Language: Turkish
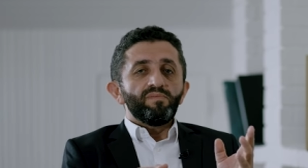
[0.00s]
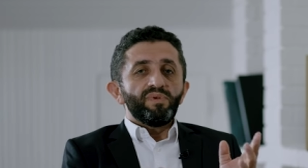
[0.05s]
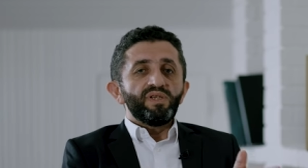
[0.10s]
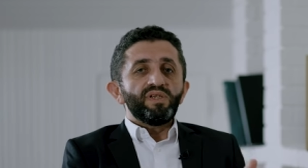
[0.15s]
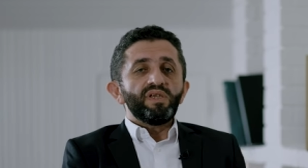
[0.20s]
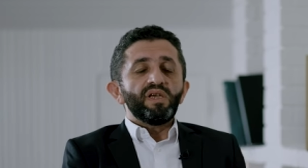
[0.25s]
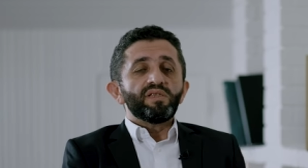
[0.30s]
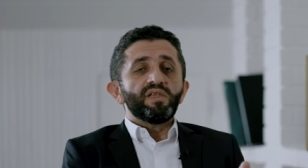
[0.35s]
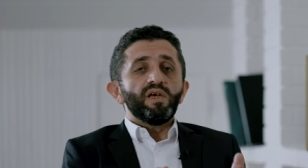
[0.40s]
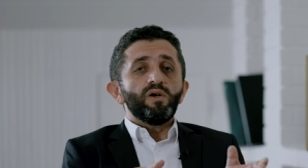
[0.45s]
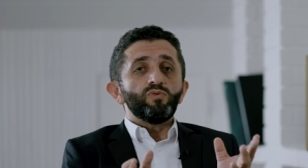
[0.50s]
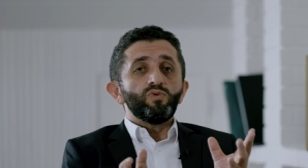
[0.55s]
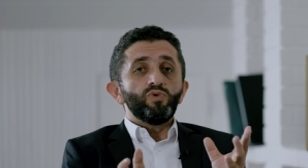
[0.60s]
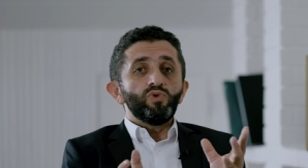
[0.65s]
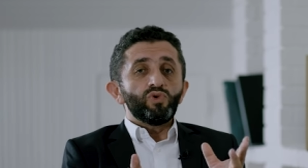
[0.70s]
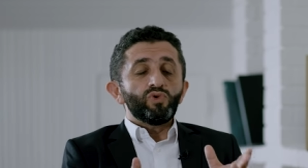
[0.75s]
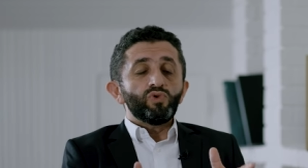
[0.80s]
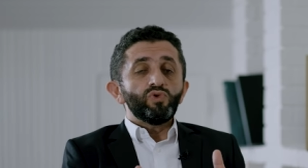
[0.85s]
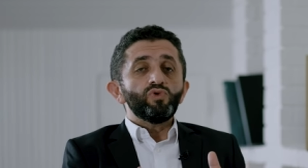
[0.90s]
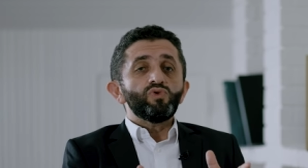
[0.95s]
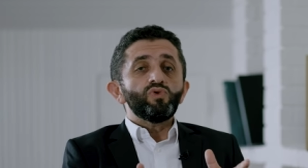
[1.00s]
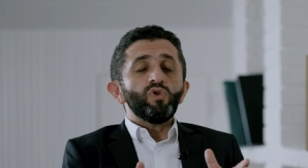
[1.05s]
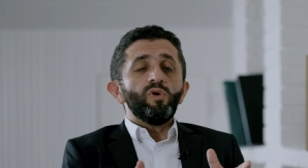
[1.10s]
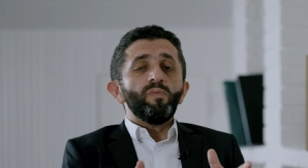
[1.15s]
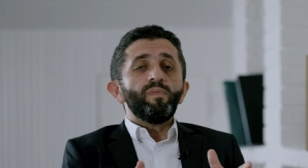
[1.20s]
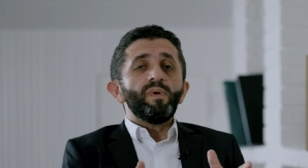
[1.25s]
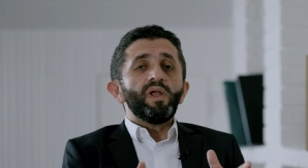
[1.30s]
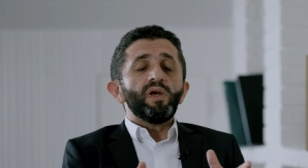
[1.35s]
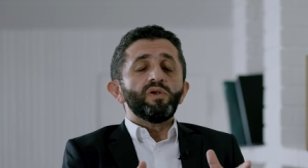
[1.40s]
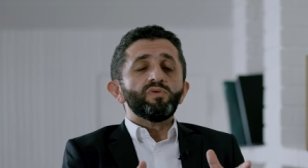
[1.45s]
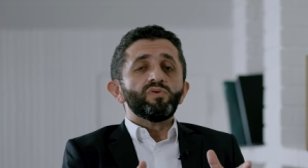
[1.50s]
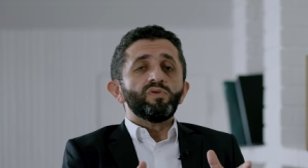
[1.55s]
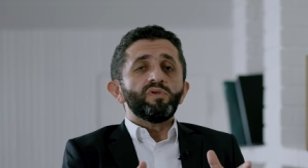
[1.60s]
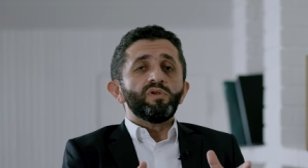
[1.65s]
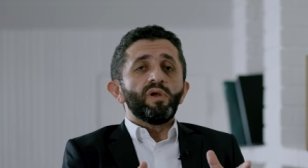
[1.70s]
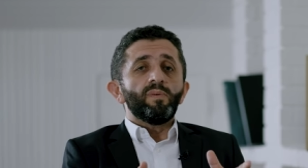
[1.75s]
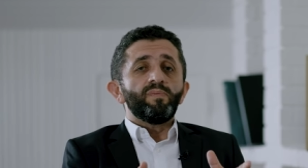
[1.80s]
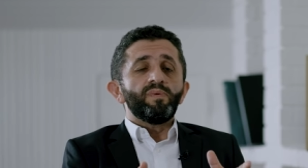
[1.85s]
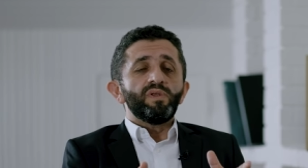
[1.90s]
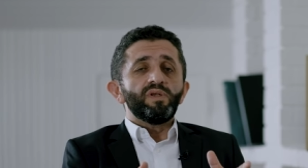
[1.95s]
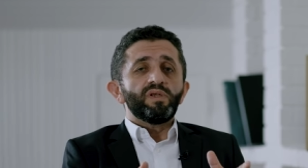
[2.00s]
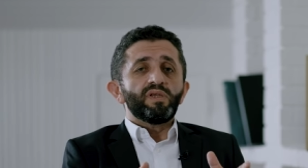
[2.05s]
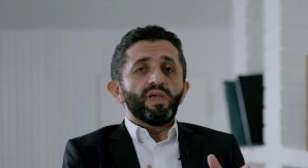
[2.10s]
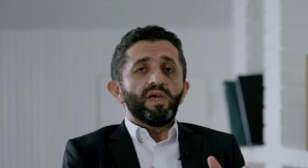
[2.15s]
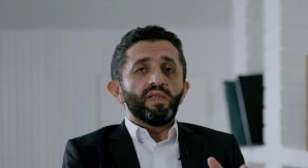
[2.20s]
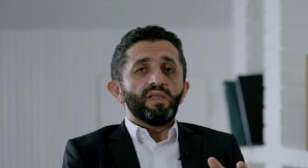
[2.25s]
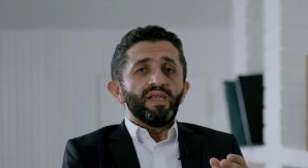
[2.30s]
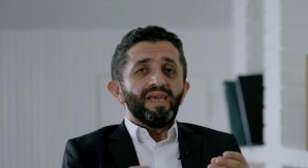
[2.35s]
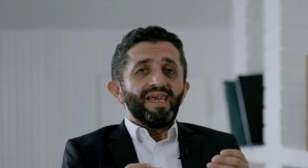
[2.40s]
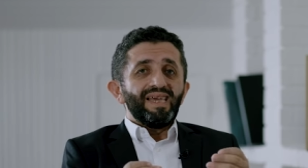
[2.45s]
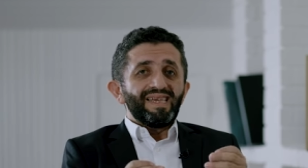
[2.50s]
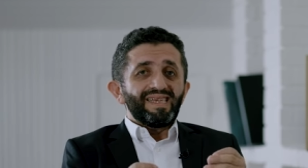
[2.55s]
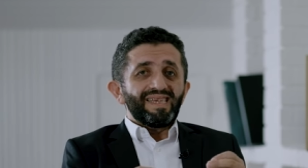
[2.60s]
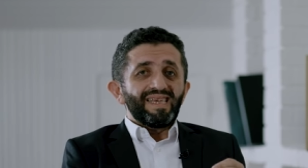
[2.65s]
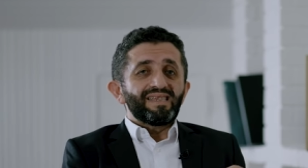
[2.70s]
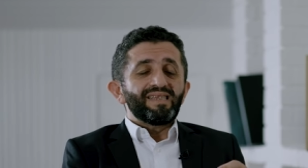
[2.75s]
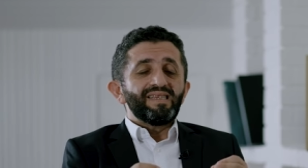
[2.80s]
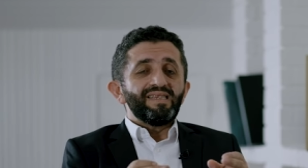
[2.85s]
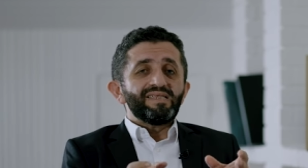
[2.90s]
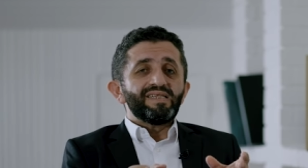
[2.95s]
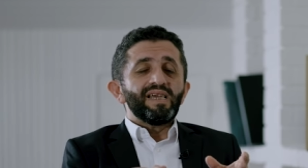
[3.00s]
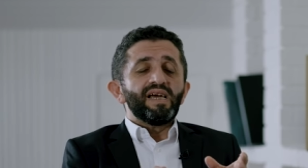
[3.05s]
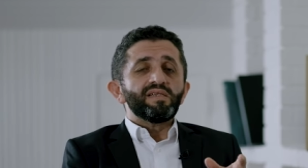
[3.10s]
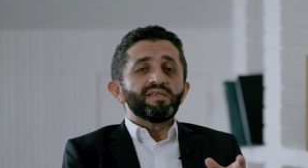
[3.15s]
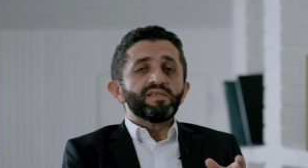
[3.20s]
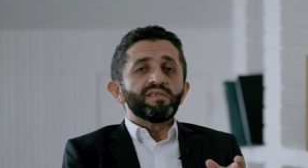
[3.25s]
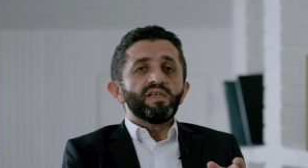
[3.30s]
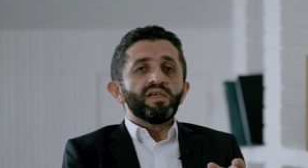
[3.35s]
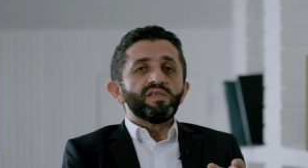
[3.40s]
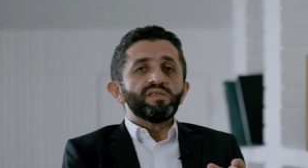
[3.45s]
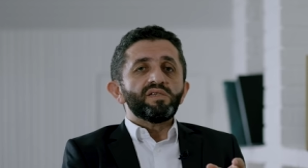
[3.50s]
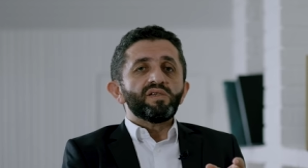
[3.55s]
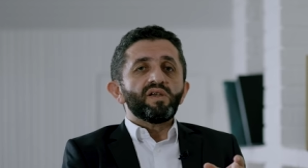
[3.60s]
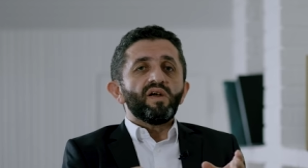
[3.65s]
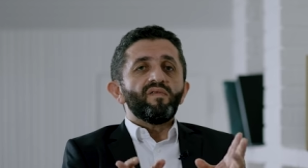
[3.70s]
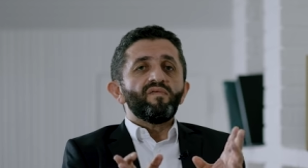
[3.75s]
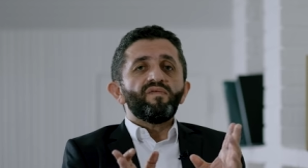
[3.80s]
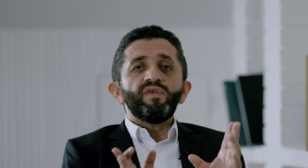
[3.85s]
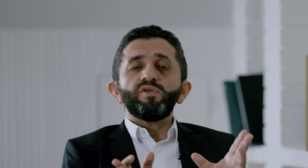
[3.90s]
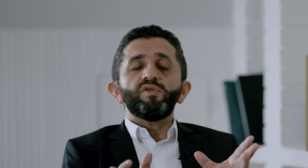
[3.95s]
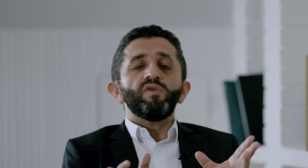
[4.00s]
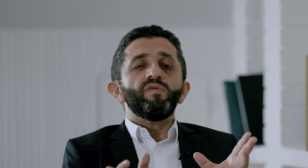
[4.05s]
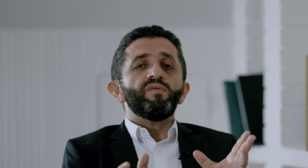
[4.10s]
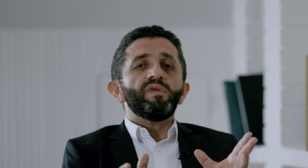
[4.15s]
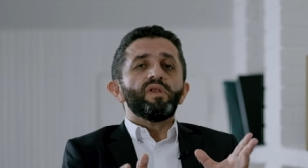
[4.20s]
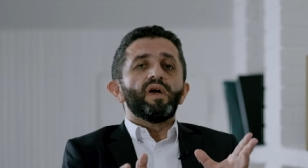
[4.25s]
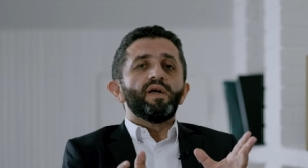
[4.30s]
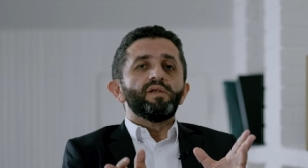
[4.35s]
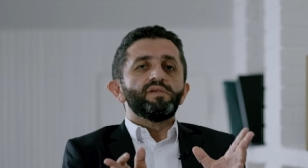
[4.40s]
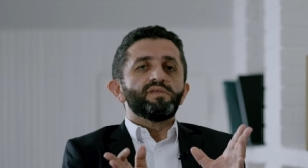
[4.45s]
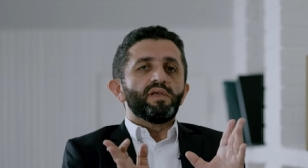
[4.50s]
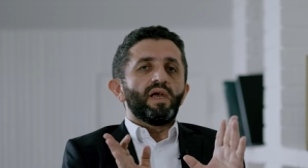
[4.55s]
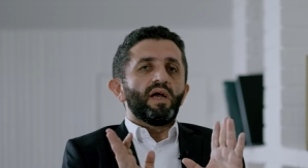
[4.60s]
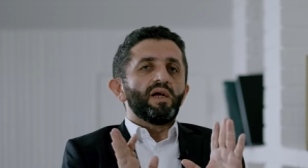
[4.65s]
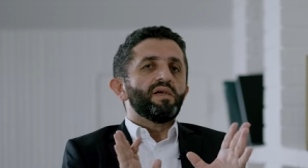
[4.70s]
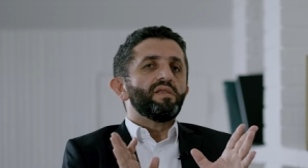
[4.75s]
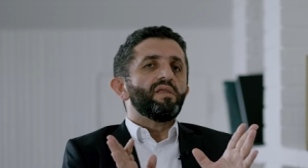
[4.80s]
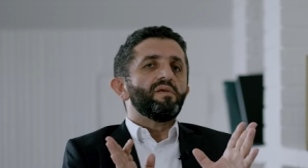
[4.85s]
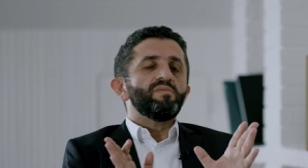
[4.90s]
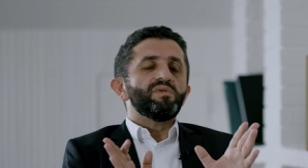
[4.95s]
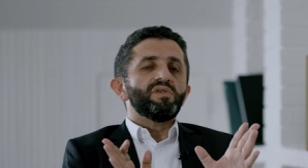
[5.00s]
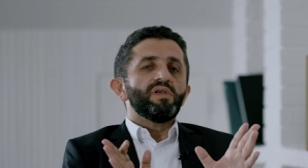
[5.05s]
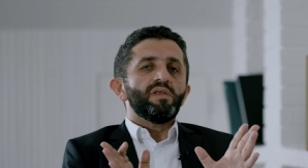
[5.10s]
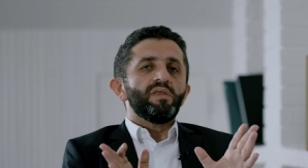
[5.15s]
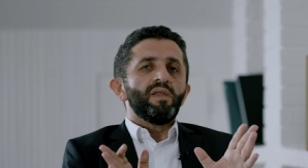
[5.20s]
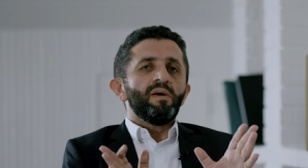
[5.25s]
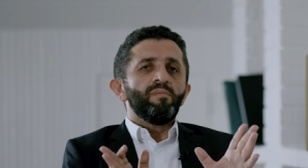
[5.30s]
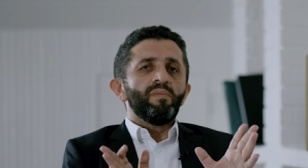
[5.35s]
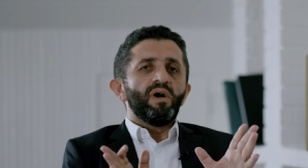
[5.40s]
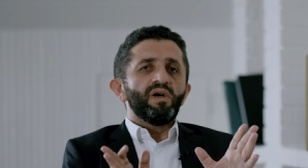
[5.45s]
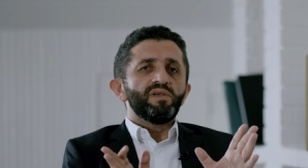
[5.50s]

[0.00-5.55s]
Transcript: bir yata uyuşturucu operasyonu yapılırken yatın içerisinden çıkan FETÖ firarisi akademisyenden